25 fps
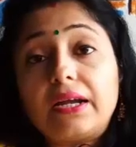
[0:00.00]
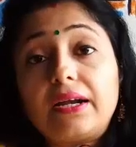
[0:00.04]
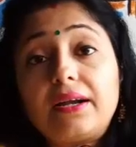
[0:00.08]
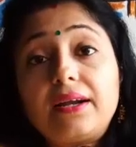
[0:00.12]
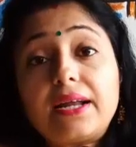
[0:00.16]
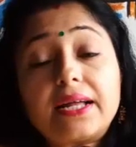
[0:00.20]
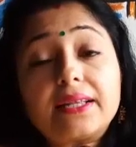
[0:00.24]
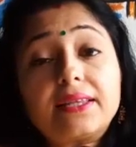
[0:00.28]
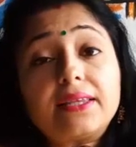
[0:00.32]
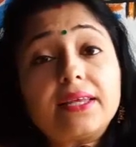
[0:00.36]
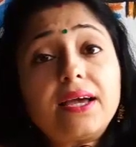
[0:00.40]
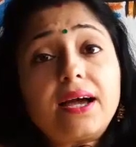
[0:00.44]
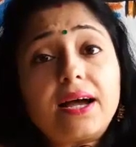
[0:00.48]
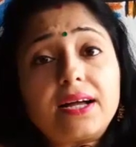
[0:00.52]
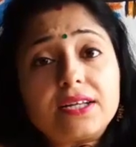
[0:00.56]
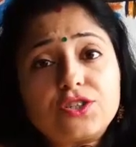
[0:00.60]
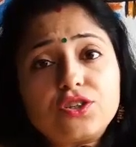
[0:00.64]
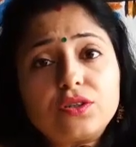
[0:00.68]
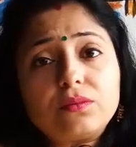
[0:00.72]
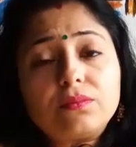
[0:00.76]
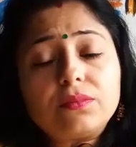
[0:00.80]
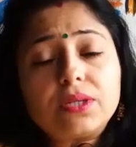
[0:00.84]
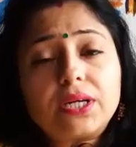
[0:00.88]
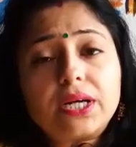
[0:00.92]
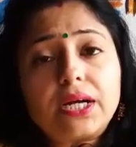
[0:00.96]
রাতে
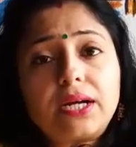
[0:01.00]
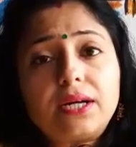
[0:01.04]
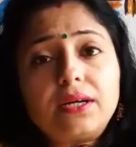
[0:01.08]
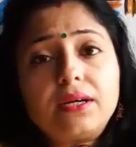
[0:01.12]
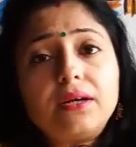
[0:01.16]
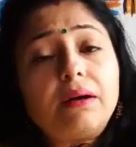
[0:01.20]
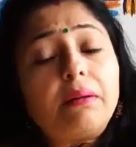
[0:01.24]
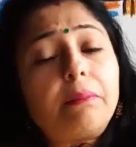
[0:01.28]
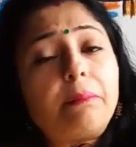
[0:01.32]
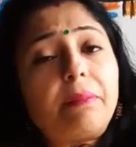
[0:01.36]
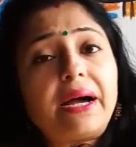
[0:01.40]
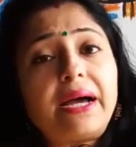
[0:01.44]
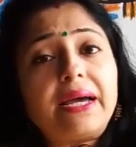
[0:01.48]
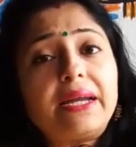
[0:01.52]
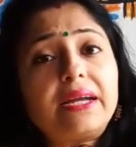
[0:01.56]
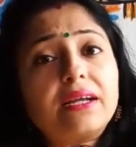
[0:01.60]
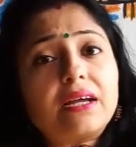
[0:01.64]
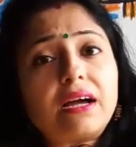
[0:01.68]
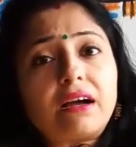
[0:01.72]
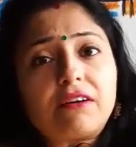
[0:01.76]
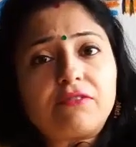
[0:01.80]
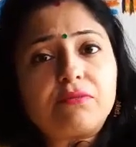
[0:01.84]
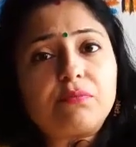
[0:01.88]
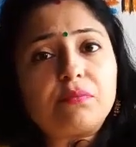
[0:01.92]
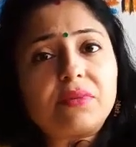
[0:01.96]
আচমকা পায়ের
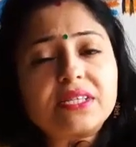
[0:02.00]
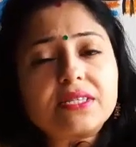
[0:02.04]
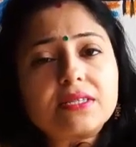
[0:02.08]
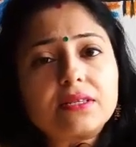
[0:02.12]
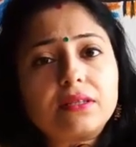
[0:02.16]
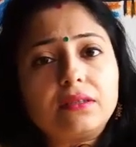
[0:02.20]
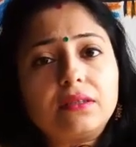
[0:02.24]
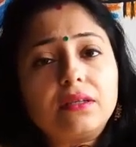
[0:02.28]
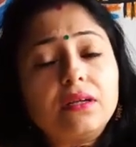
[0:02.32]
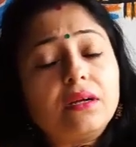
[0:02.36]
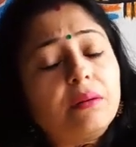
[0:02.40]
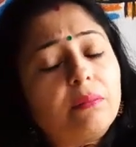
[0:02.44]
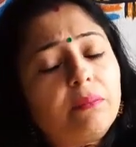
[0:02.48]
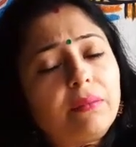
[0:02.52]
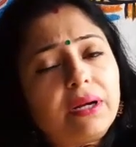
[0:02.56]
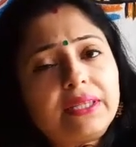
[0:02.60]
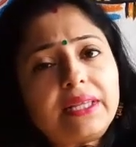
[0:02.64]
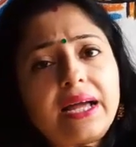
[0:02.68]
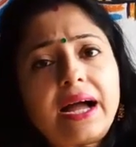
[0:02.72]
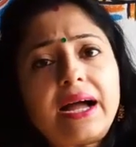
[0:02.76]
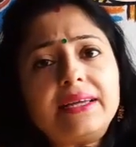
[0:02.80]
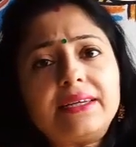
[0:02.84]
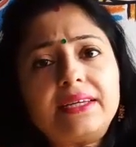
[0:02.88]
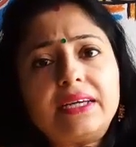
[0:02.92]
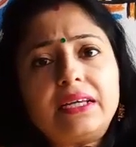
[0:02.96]
কাফ মাসল বা
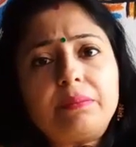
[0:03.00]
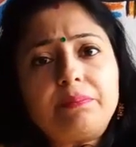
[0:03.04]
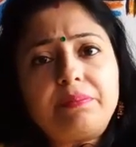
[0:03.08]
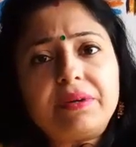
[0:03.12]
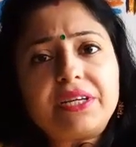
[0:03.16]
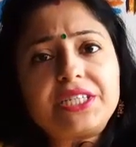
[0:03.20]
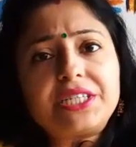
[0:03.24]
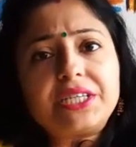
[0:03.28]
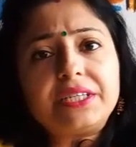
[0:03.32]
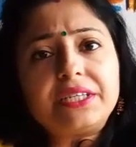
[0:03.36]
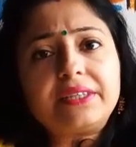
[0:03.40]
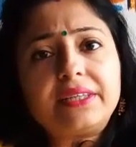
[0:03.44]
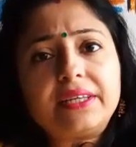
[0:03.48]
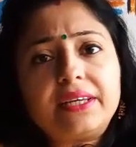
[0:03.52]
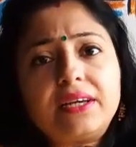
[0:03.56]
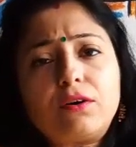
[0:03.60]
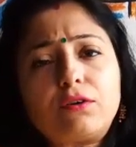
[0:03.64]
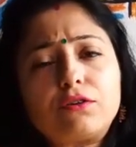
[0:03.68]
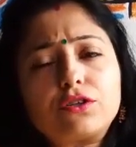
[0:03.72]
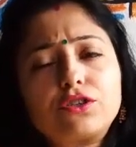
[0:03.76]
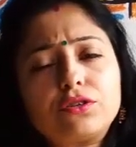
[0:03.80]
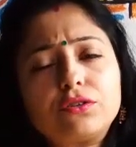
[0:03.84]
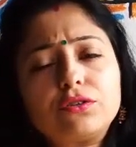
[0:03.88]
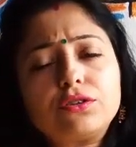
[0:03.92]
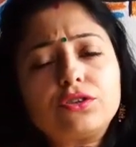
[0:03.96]
থাইয়ের পেশিতে
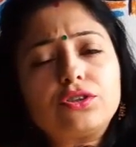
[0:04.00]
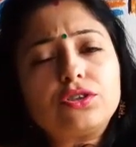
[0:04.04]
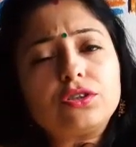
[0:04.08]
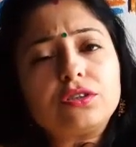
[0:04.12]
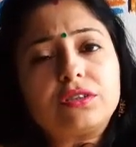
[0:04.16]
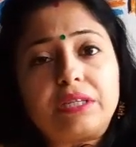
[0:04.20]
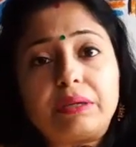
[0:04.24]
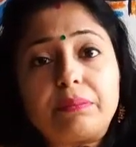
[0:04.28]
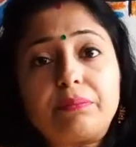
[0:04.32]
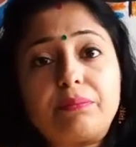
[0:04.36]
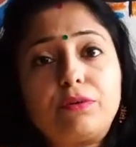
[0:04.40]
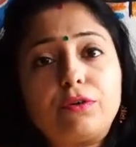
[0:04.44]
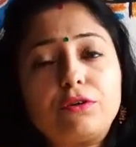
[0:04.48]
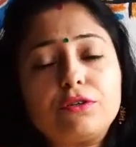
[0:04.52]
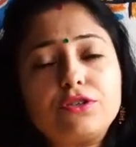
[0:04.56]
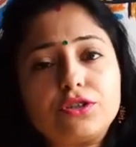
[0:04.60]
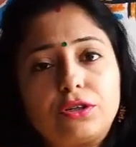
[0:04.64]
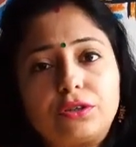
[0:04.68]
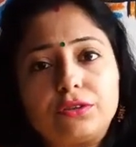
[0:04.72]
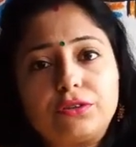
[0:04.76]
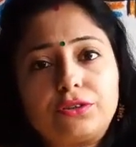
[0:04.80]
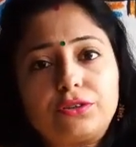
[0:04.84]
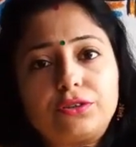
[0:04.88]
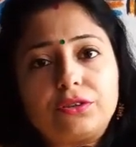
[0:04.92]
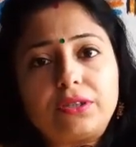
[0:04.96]
অসহ্য তীব্র
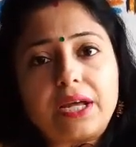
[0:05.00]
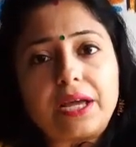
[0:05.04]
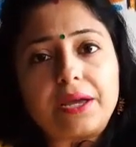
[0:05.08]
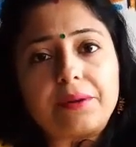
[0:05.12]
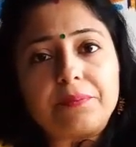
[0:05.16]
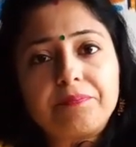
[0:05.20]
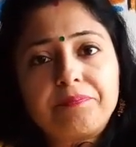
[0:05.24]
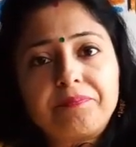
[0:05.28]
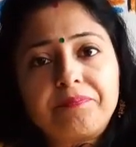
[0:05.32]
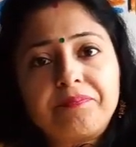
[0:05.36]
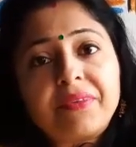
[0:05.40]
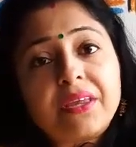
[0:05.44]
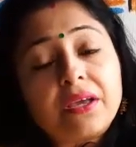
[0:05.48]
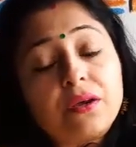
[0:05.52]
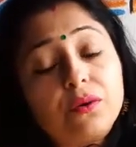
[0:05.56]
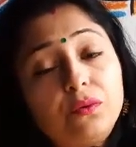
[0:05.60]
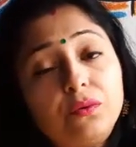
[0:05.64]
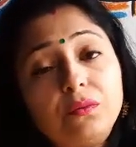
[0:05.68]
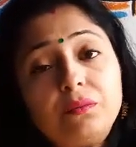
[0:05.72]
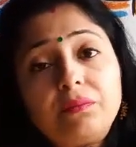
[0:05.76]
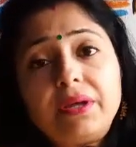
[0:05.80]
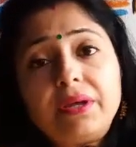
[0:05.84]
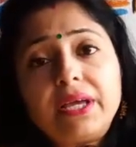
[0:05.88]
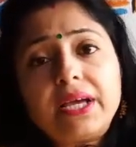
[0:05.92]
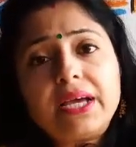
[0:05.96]
যন্ত্রণায় ঘুম
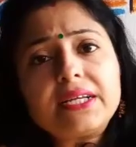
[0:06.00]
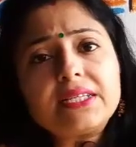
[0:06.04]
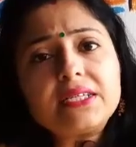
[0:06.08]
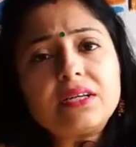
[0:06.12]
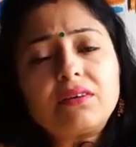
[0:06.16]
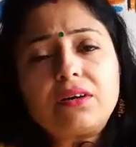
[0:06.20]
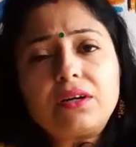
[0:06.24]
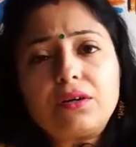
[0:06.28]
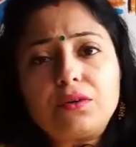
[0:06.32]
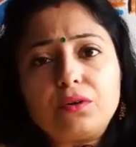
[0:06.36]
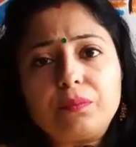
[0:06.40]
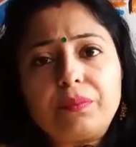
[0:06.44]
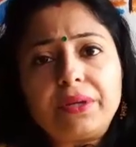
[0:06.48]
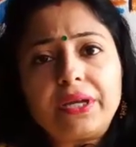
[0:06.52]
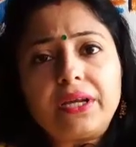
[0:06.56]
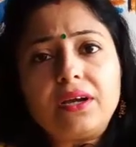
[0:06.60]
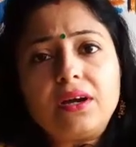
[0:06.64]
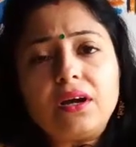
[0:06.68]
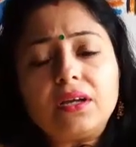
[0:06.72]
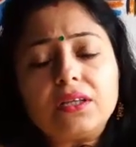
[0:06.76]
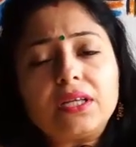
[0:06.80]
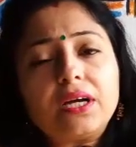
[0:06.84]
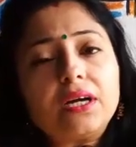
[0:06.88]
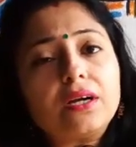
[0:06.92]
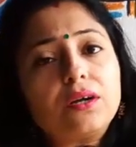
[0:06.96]
ভেঙে যাওয়ার
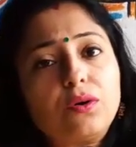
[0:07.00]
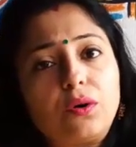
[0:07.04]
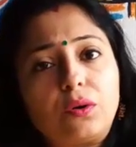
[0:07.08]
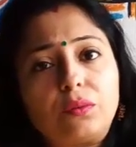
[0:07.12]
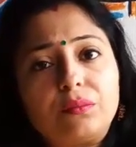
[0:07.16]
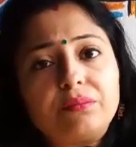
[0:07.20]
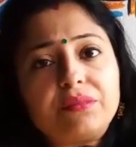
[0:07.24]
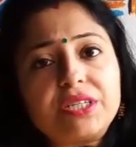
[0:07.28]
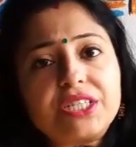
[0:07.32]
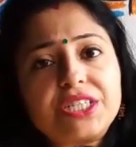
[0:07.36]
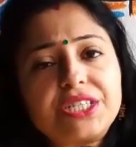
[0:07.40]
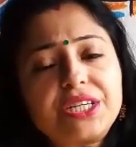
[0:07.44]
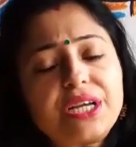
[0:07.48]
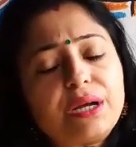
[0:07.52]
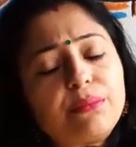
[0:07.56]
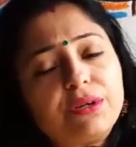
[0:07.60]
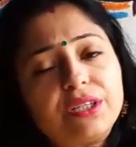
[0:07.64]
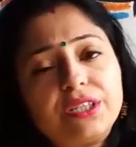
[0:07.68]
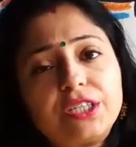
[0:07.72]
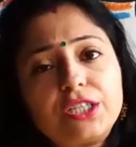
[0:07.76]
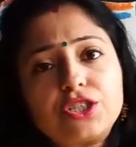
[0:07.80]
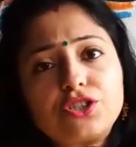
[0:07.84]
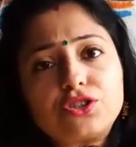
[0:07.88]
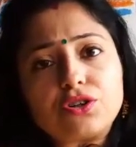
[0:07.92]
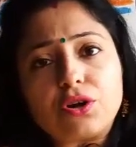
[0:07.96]
অভিজ্ঞতা কম বেশি
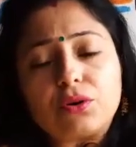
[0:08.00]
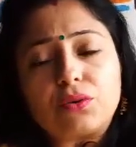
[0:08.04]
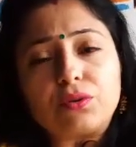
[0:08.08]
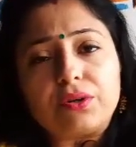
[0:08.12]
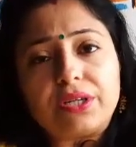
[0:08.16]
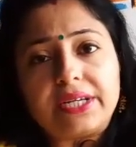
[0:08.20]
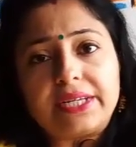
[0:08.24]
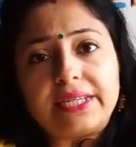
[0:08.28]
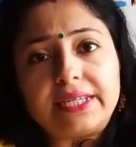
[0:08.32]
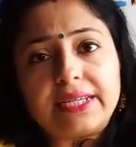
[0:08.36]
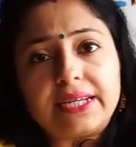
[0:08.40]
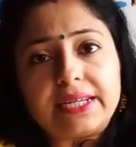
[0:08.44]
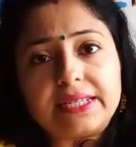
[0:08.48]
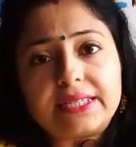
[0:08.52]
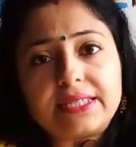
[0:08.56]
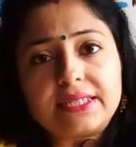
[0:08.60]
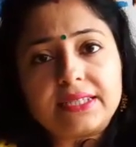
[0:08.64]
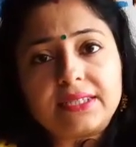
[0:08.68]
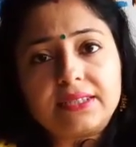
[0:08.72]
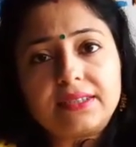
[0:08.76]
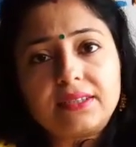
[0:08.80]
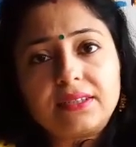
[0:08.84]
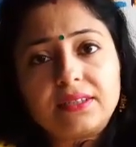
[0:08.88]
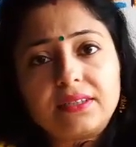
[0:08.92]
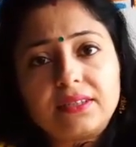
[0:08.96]
আমাদের সকলেরই আছে
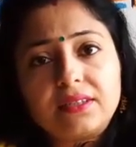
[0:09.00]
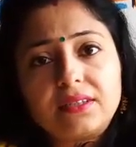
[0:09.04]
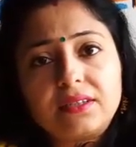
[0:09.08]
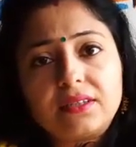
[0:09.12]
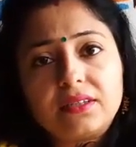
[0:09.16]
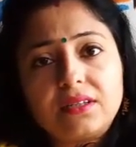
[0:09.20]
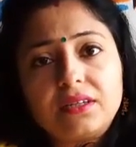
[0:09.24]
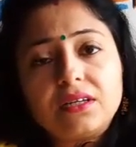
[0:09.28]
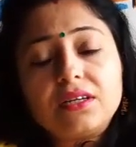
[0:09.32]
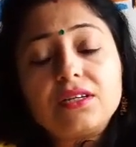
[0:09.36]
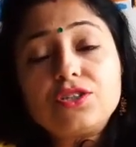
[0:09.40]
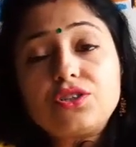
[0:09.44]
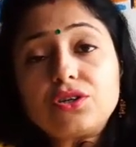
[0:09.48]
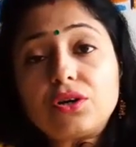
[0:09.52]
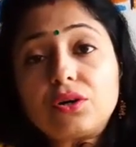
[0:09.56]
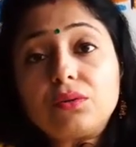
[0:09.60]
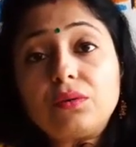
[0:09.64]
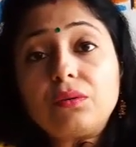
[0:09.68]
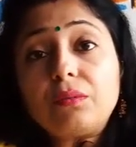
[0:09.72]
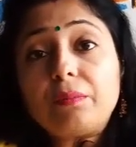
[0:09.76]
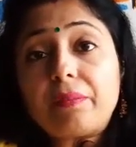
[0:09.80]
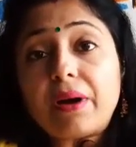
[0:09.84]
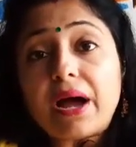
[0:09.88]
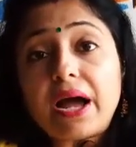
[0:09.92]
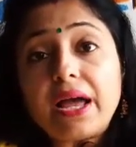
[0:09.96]
যখন
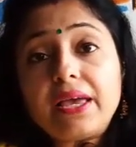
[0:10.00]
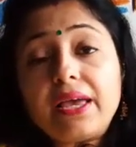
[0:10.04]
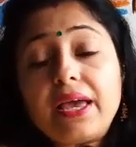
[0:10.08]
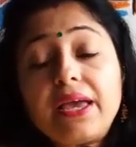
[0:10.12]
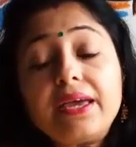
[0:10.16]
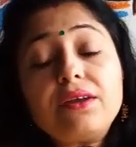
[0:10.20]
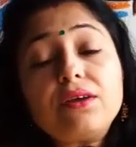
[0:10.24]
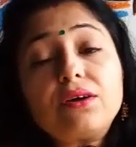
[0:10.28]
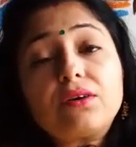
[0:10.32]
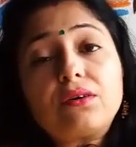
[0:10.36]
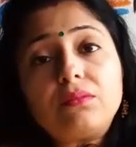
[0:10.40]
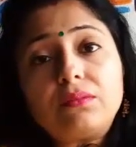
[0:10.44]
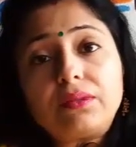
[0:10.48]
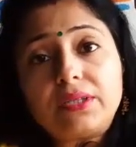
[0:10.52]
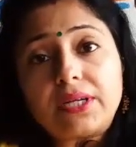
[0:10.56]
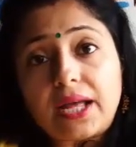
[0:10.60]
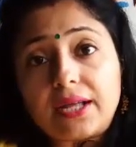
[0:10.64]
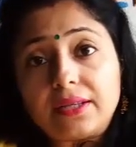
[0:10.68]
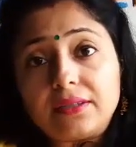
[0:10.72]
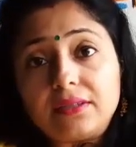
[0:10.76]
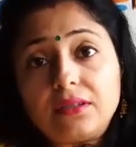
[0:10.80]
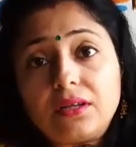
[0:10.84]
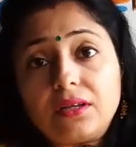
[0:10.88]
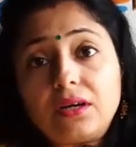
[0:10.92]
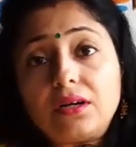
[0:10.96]
পায়ে এইরকম টান
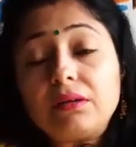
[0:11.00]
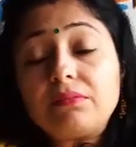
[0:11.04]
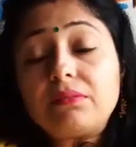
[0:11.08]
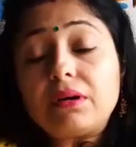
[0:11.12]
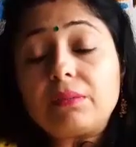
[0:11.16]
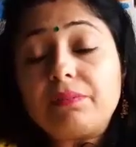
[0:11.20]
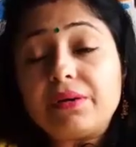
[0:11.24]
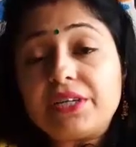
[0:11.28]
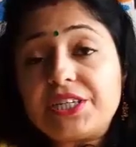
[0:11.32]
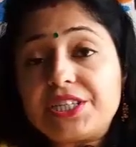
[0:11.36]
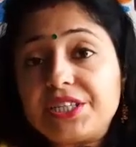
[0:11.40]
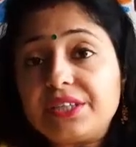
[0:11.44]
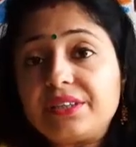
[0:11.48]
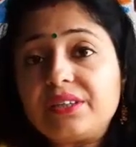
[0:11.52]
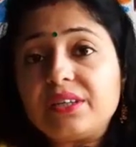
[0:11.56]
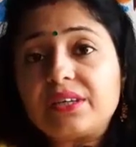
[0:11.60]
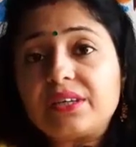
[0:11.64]
ধরে বা পেশিতে